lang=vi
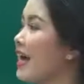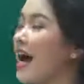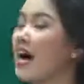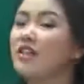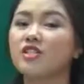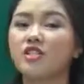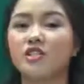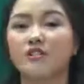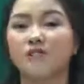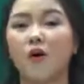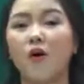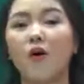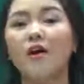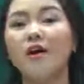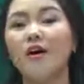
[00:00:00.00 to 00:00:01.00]
cái answers
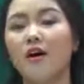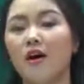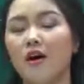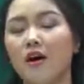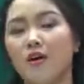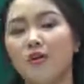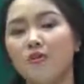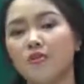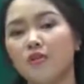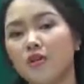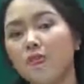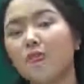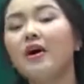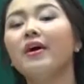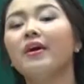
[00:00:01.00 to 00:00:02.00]
for uh,
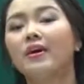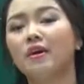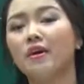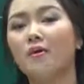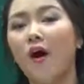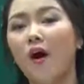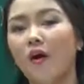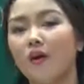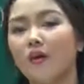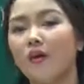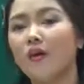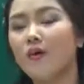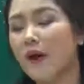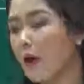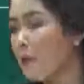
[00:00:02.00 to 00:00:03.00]
cho 10 cái câu hỏi
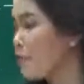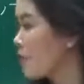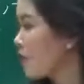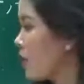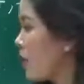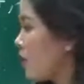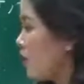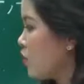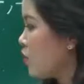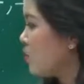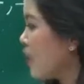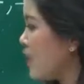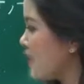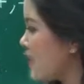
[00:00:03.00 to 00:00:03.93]
ok vậy chúng ta